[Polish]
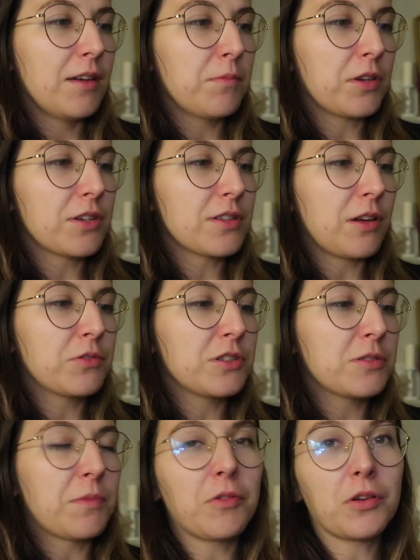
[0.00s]

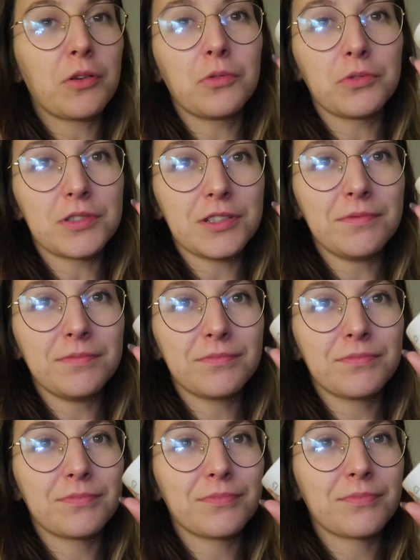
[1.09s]
wykształcić małych ludzi,
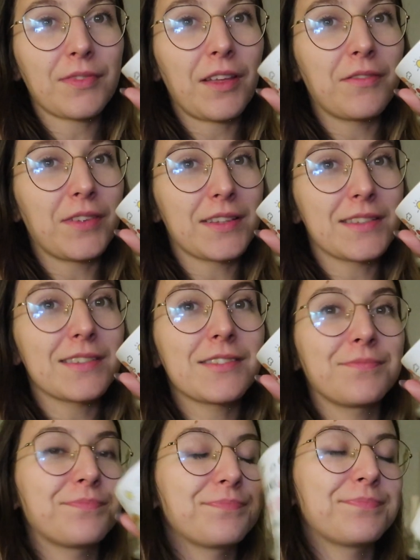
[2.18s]
więc
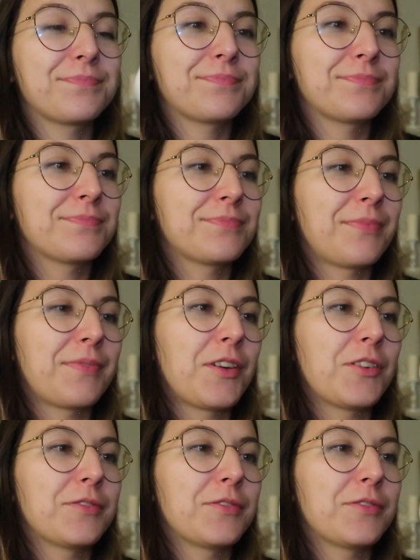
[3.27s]
no.